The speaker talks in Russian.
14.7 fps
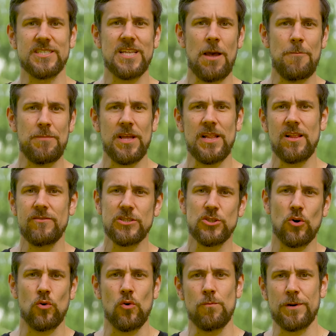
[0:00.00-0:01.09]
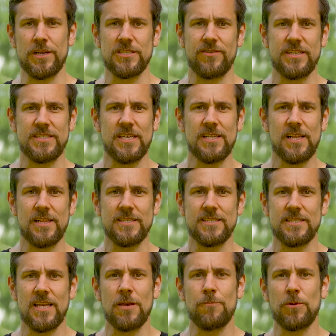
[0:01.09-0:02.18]
стабильно высокую
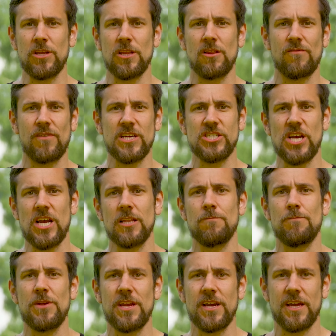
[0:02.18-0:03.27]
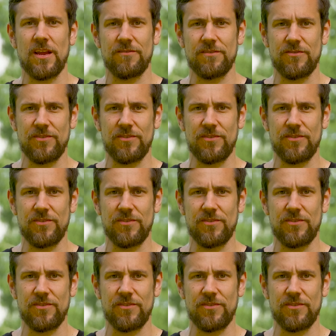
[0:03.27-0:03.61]
производительность и предотвращает перегрев